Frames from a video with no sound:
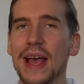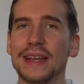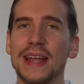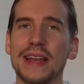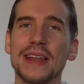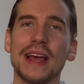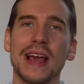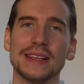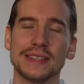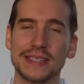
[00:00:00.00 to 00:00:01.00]
denn
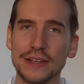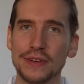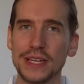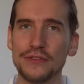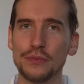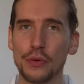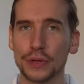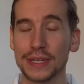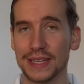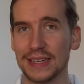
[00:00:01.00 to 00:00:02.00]
es ist definitiv
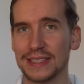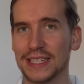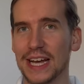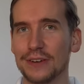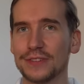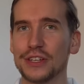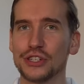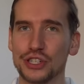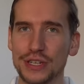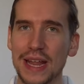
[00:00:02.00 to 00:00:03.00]
möglich, seine Sehkraft
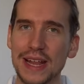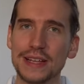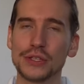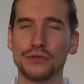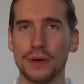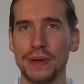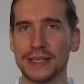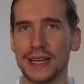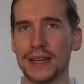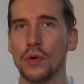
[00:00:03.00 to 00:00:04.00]
schnell zu
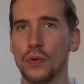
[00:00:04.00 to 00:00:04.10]
verbessern.